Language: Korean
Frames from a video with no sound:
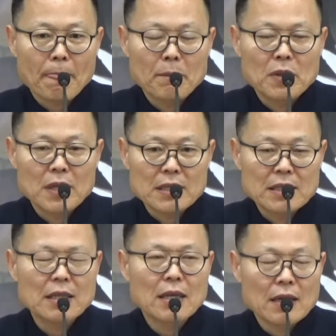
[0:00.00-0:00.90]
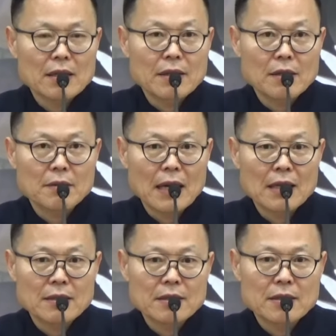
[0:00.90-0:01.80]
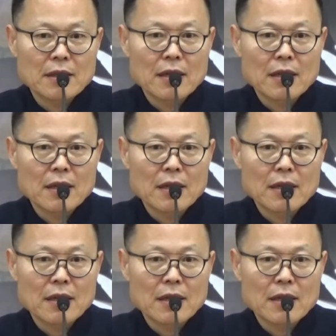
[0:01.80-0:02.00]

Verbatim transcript: 뭐가 이해가 되고 알아진다